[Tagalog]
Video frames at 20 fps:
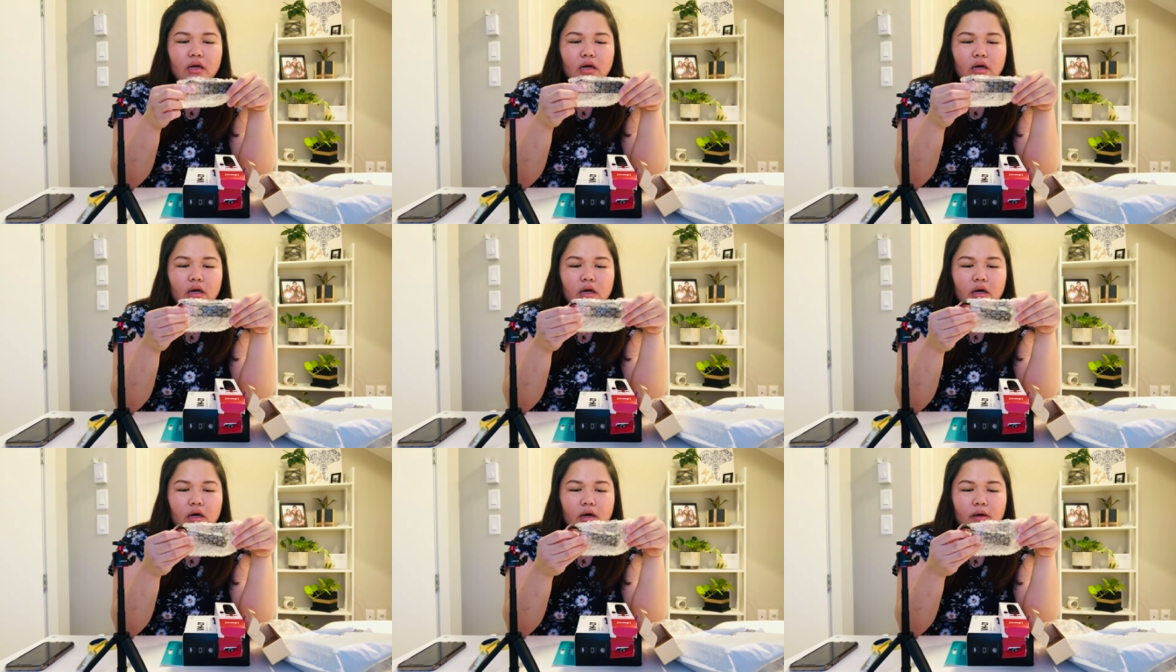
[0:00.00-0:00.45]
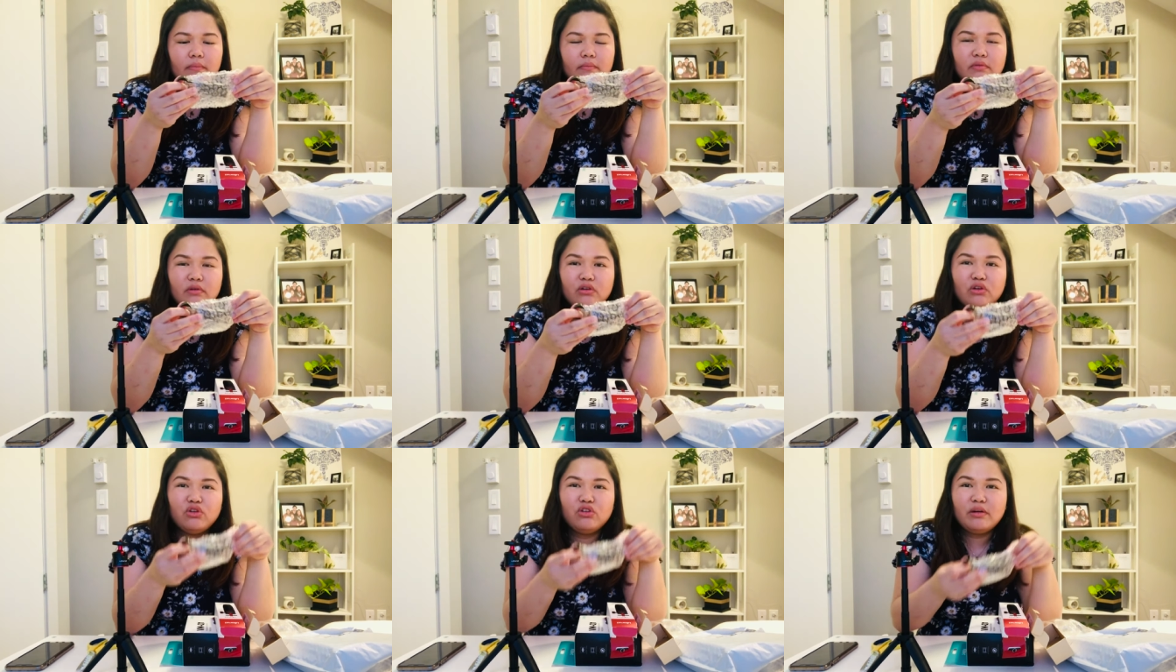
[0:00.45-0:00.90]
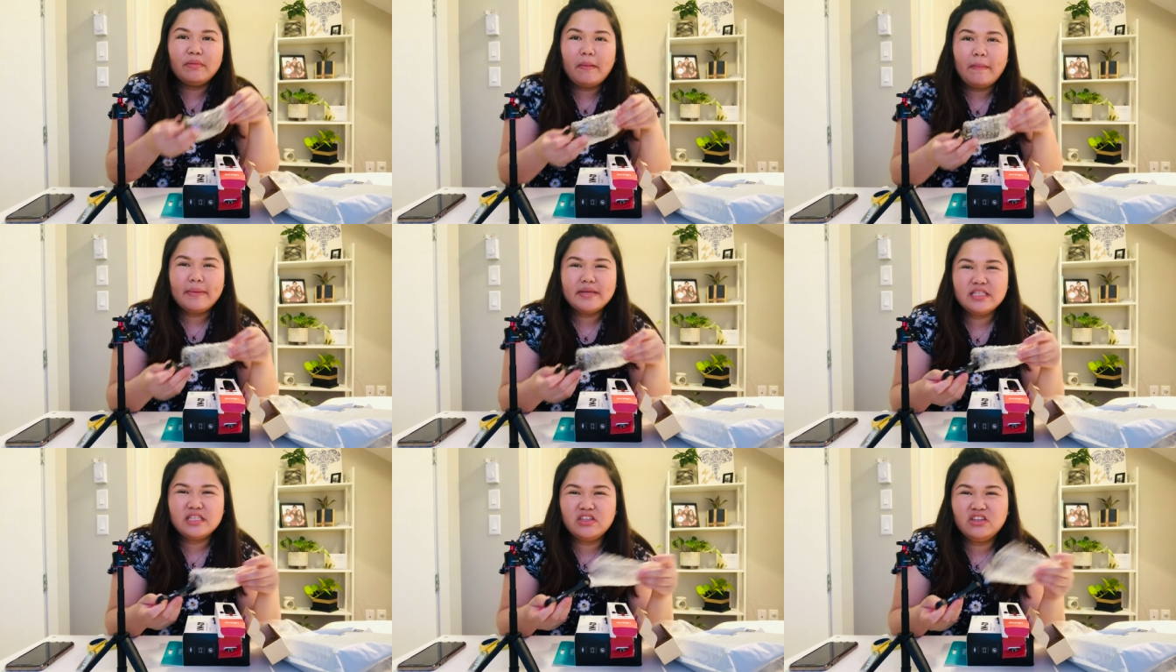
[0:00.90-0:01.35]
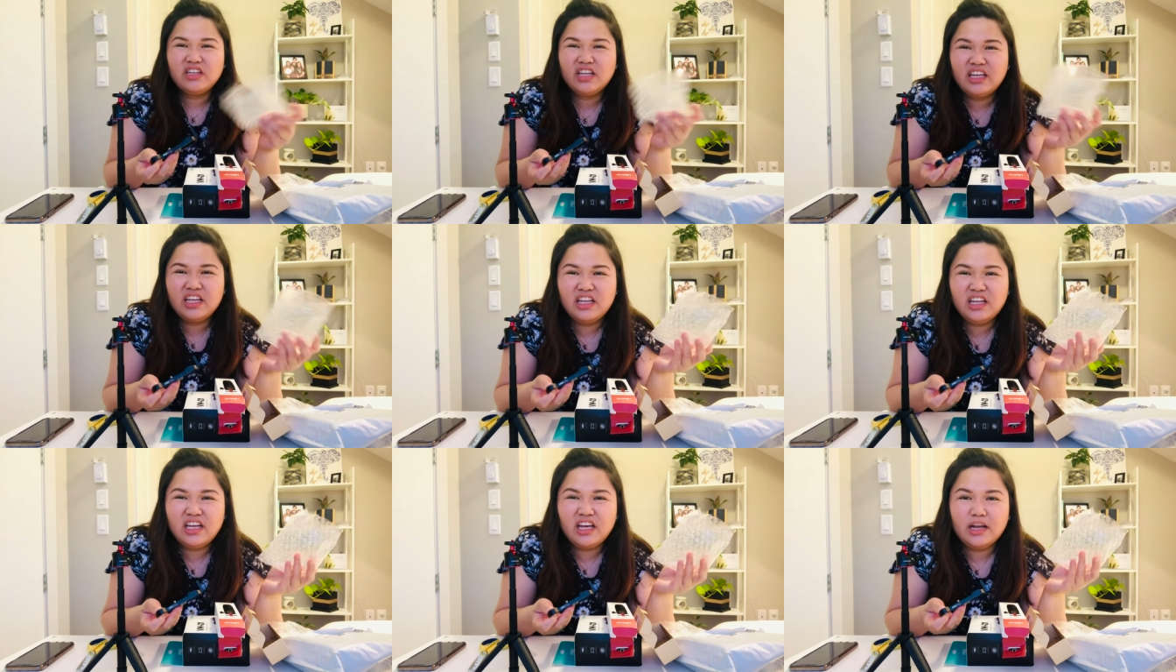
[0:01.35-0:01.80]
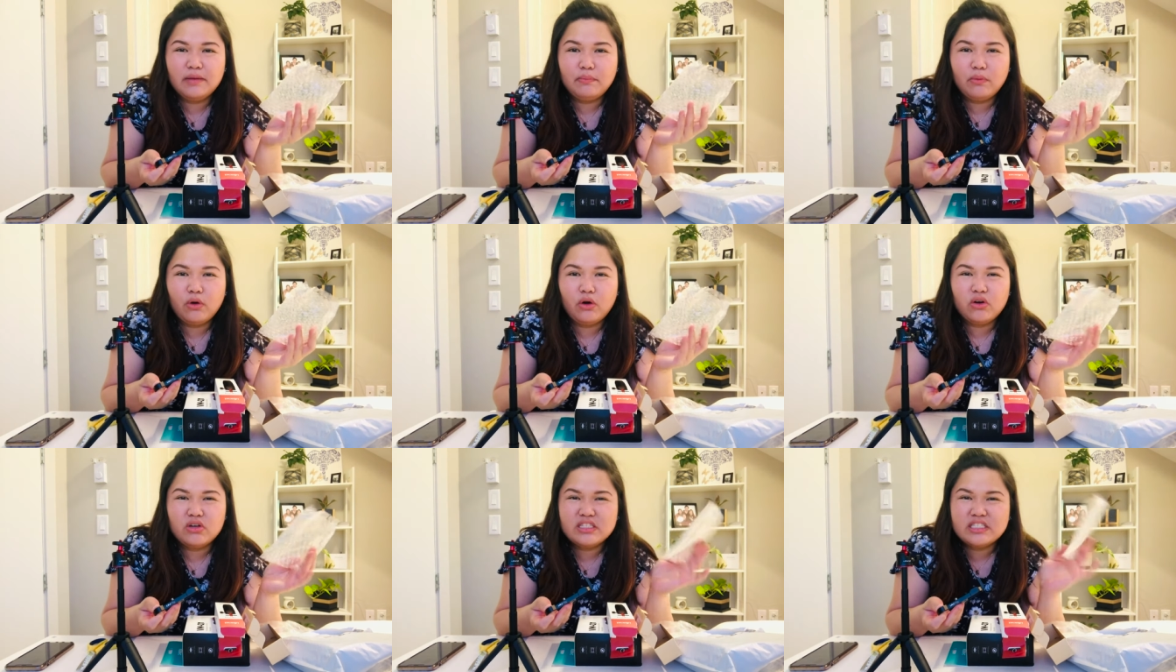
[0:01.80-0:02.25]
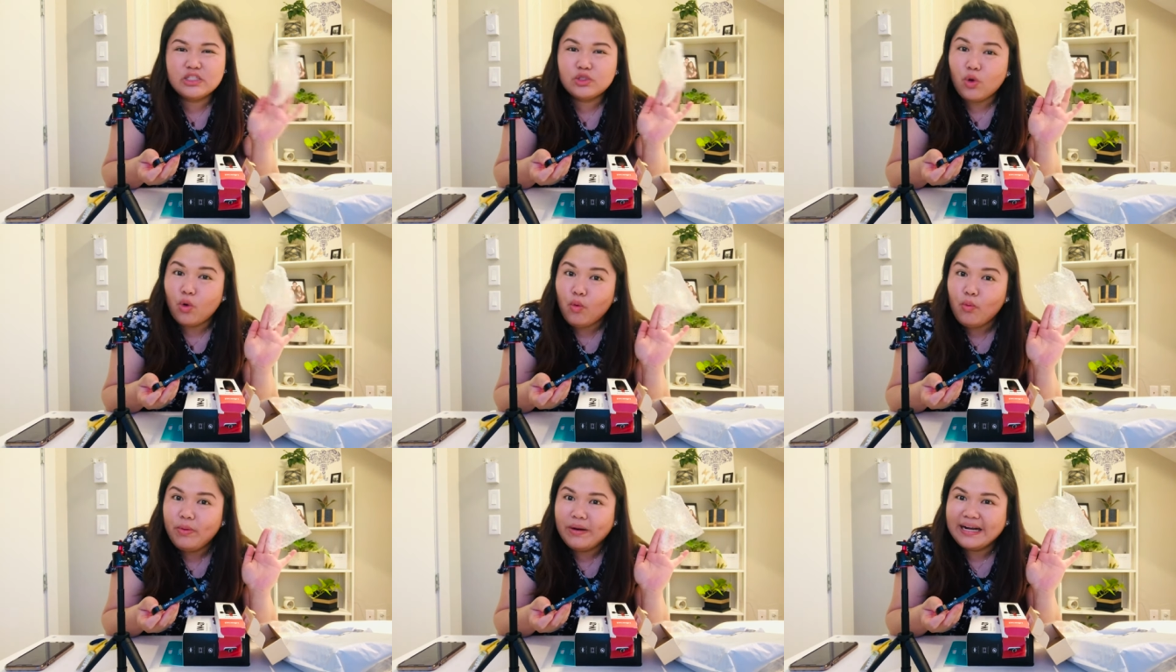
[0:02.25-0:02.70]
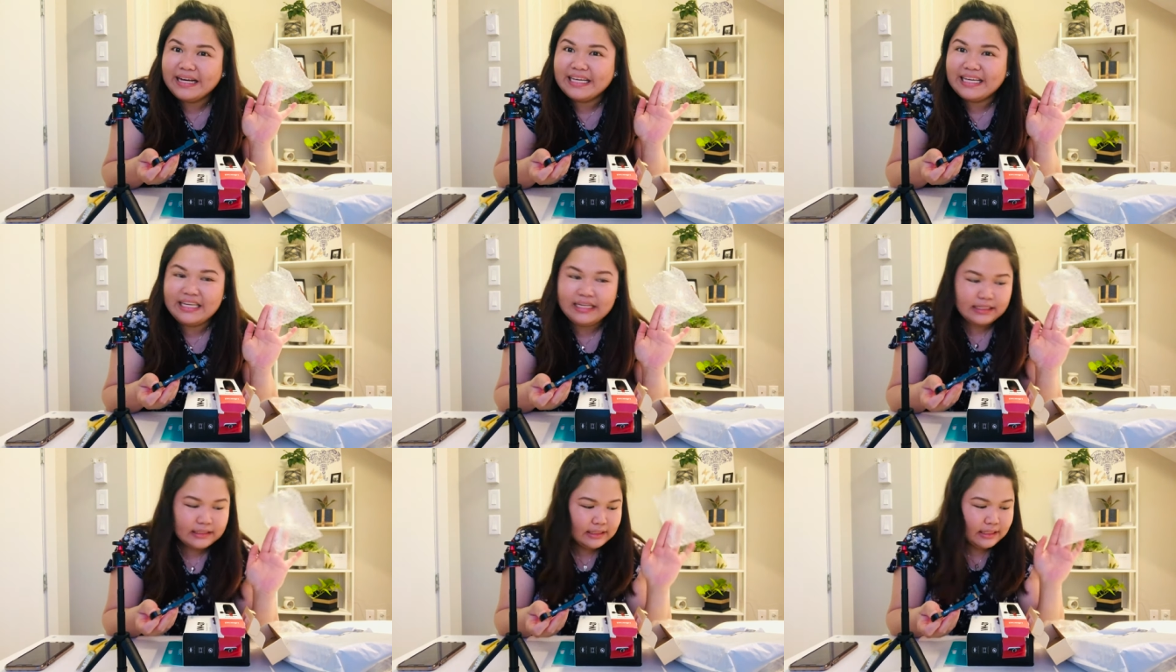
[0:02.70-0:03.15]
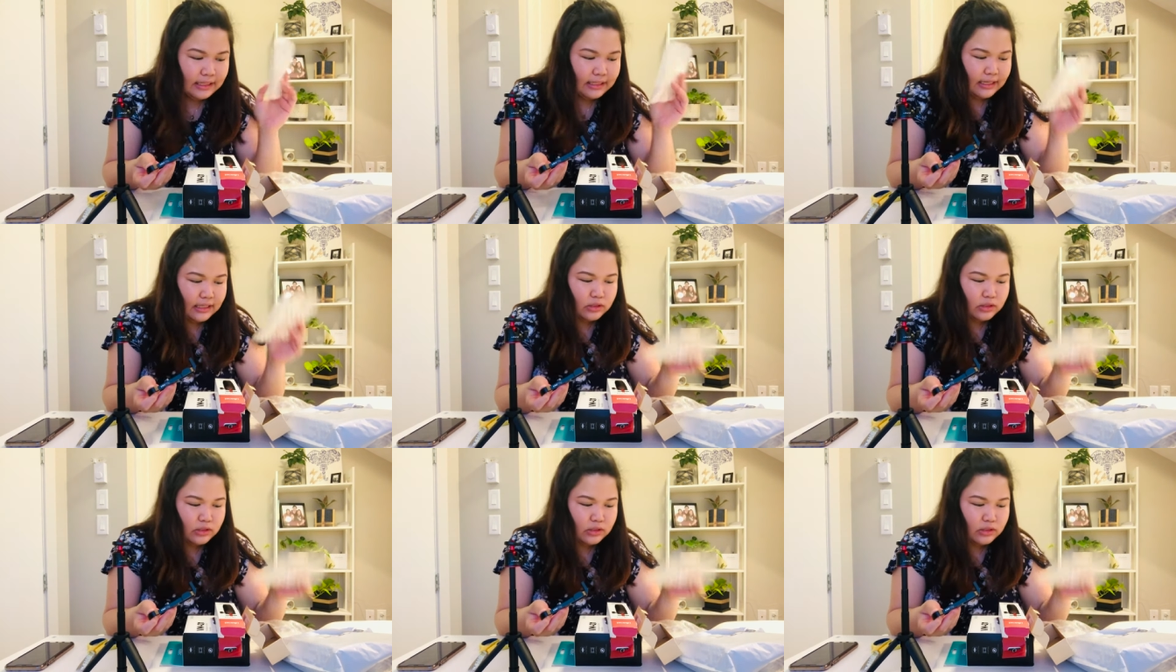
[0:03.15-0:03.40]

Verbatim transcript: uh, kung napapansin nyo, nahihingal po ako. Sobrang init talaga.